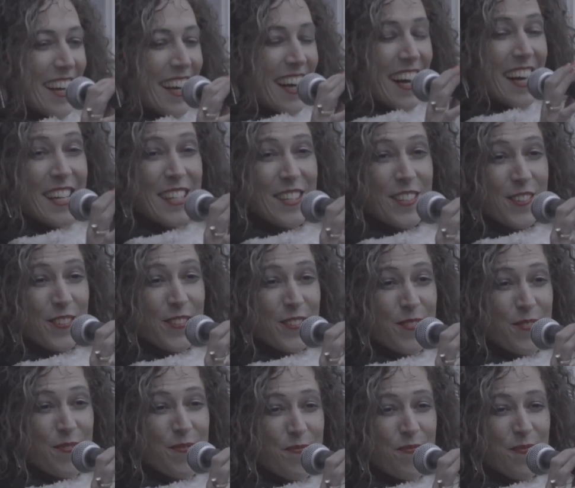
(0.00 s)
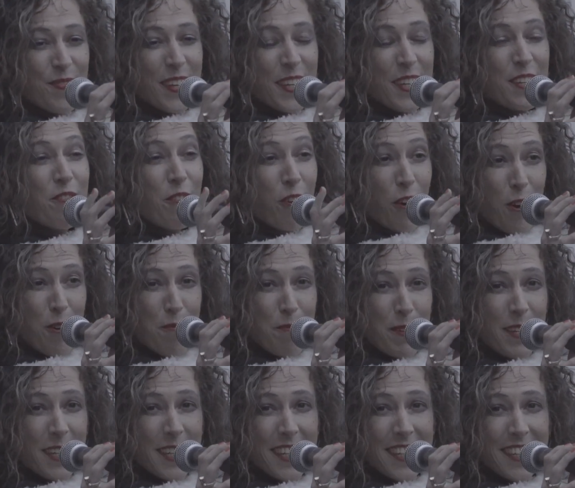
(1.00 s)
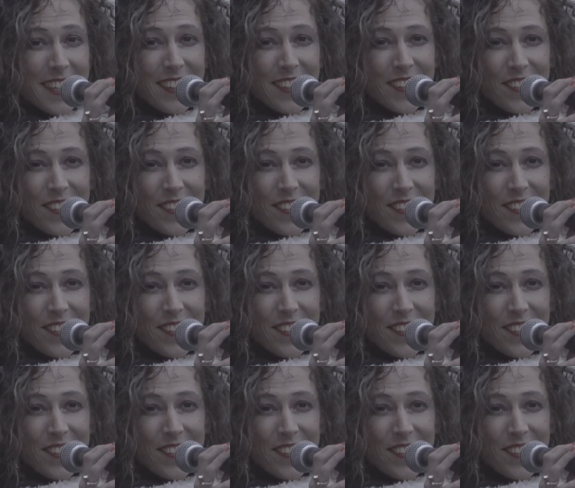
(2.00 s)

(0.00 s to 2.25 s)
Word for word: Also, ich freue mich,